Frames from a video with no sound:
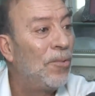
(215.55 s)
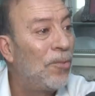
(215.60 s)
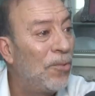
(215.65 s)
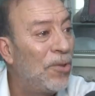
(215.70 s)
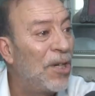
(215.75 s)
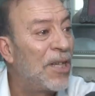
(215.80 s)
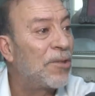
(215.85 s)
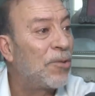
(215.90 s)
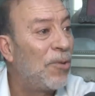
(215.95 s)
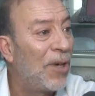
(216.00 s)

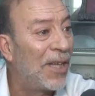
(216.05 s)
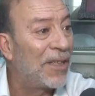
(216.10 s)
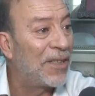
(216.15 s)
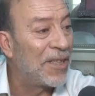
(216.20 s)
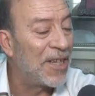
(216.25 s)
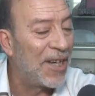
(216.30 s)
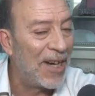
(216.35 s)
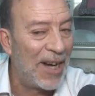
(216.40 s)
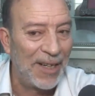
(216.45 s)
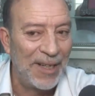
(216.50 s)
والناس كلها
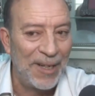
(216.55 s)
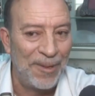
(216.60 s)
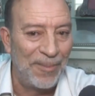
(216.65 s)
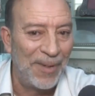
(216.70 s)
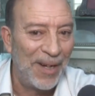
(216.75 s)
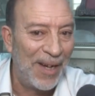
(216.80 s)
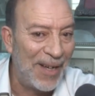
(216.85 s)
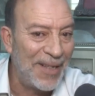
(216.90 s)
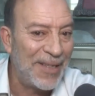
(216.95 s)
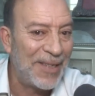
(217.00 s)
تجري عليهم
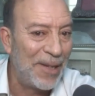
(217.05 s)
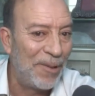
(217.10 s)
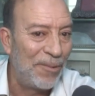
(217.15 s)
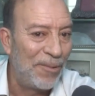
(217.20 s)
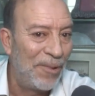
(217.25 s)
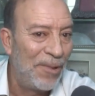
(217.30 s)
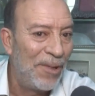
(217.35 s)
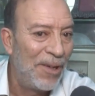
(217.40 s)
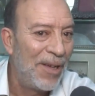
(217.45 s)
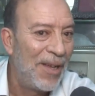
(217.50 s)
حاسين
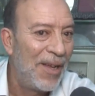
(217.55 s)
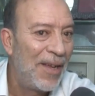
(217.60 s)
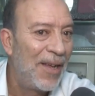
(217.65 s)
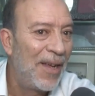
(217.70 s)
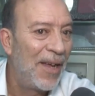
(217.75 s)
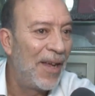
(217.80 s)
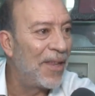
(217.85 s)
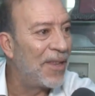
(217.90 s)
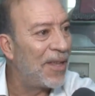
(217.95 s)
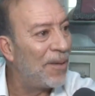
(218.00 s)

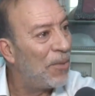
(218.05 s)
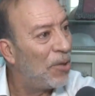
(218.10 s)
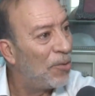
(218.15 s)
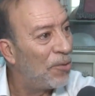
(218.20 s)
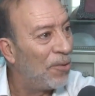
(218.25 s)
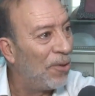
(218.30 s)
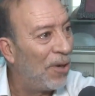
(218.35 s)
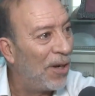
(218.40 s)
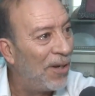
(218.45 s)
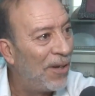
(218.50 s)
هذا
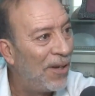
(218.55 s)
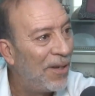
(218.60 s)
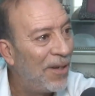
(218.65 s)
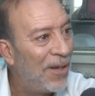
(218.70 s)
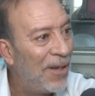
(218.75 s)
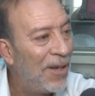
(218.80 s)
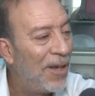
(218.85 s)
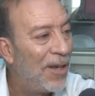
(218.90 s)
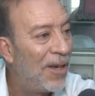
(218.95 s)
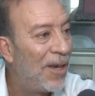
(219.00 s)
موضوع
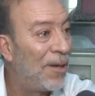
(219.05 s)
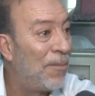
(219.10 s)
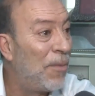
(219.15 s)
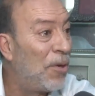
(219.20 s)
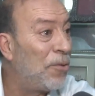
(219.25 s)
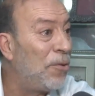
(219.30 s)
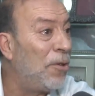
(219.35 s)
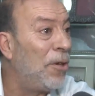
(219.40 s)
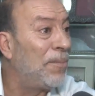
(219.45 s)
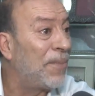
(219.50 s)

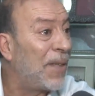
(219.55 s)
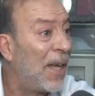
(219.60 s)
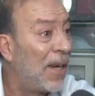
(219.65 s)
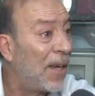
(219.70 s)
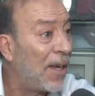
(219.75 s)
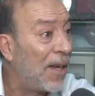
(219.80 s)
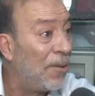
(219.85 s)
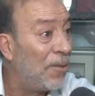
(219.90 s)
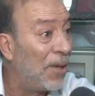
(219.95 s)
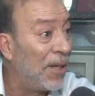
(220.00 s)
الموضوع نتاع
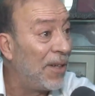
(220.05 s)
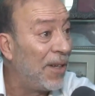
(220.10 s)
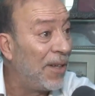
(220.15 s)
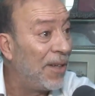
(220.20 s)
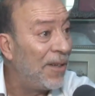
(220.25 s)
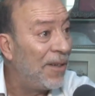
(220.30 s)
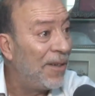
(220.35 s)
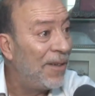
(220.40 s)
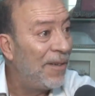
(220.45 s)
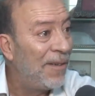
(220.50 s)

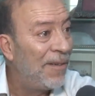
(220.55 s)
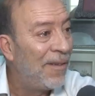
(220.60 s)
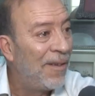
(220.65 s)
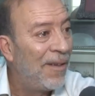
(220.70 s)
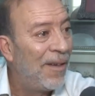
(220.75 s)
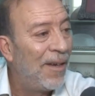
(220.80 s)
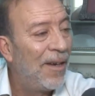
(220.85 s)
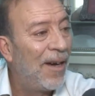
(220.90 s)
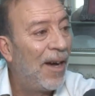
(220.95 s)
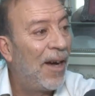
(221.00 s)
القوانين
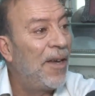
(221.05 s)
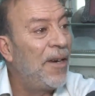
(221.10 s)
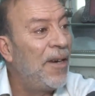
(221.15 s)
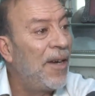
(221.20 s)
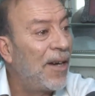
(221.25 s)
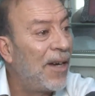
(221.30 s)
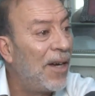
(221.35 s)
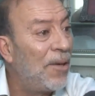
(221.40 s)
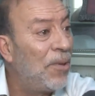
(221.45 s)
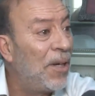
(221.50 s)

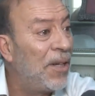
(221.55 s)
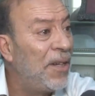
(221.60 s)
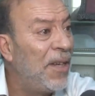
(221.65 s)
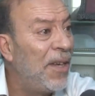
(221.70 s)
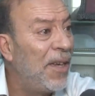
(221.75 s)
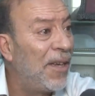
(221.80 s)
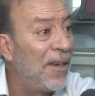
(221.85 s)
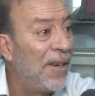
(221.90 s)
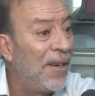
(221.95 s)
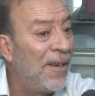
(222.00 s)
عندنا
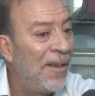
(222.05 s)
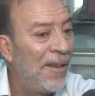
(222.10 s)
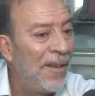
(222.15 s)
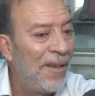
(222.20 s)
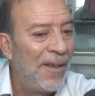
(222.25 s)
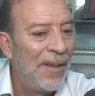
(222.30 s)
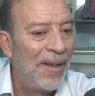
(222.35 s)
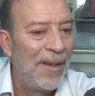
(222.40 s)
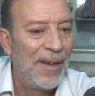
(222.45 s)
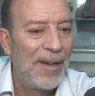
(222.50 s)
قوانين
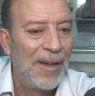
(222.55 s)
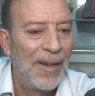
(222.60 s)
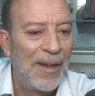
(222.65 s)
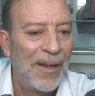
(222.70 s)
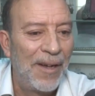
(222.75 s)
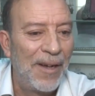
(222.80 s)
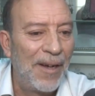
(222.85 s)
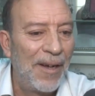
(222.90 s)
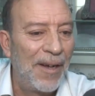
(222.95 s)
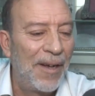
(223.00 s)

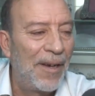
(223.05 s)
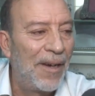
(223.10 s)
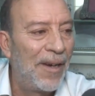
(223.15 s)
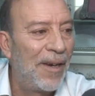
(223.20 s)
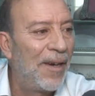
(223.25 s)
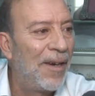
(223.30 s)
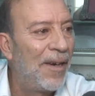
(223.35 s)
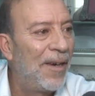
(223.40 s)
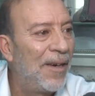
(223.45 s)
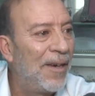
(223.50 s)
آه،
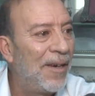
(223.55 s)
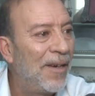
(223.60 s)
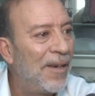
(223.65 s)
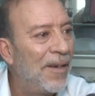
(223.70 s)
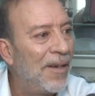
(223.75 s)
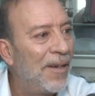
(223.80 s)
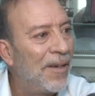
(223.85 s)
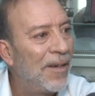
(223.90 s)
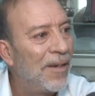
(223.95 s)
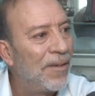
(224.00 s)

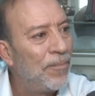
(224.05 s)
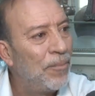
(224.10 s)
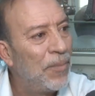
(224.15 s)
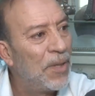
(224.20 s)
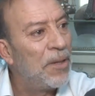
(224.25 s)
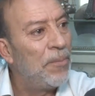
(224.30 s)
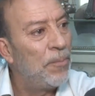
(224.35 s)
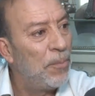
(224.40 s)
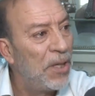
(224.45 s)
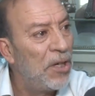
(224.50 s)

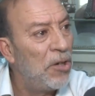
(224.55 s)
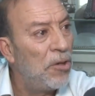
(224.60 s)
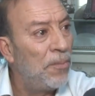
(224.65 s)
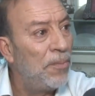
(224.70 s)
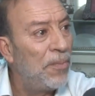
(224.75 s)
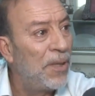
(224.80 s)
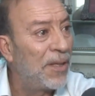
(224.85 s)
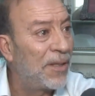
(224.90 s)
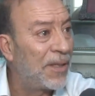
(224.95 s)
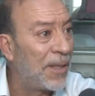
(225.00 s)
من
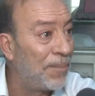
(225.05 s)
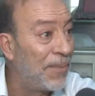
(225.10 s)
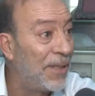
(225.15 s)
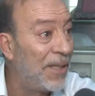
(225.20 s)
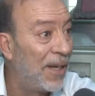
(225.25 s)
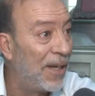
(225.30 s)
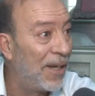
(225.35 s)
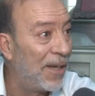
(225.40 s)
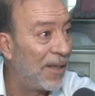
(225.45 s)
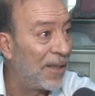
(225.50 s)
منهم
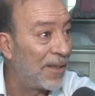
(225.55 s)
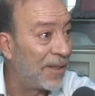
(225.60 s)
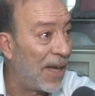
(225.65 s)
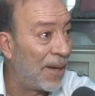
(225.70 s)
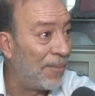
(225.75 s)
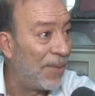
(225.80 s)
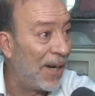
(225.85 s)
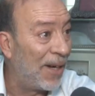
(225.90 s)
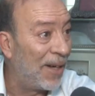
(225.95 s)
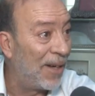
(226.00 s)
تبديل
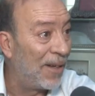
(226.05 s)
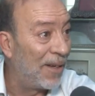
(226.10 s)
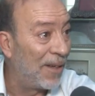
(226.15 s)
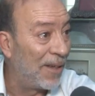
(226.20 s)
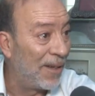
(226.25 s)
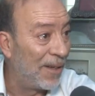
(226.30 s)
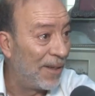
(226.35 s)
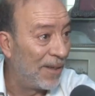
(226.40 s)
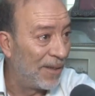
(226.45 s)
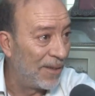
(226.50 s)
طابع
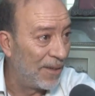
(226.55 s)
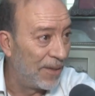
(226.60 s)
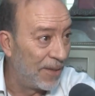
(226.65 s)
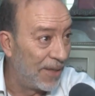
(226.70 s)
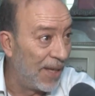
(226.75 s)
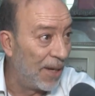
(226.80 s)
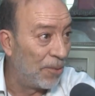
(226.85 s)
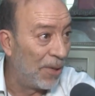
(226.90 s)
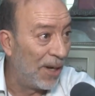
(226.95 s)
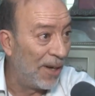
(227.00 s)

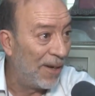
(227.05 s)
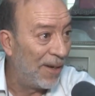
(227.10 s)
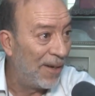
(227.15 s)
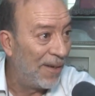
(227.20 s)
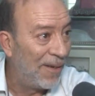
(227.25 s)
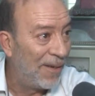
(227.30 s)
الدوله